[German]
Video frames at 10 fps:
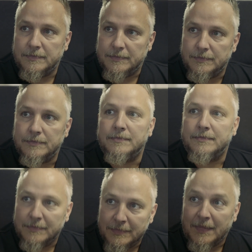
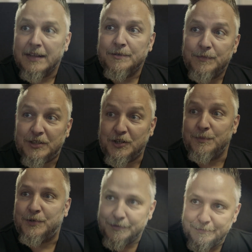Cappuccino-Trinker. Das
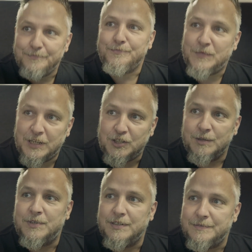stimmt. Ja? Das was
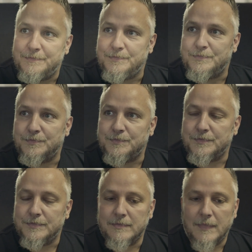stimmt. ist Kaffeekultur für
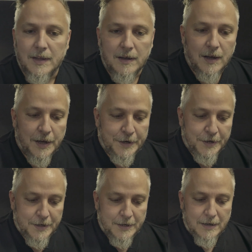dich? Was, äh,
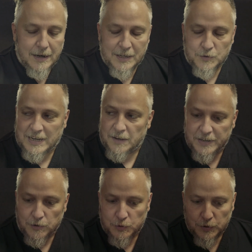also was
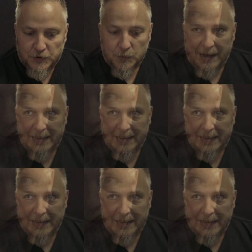Kaffeekultur zum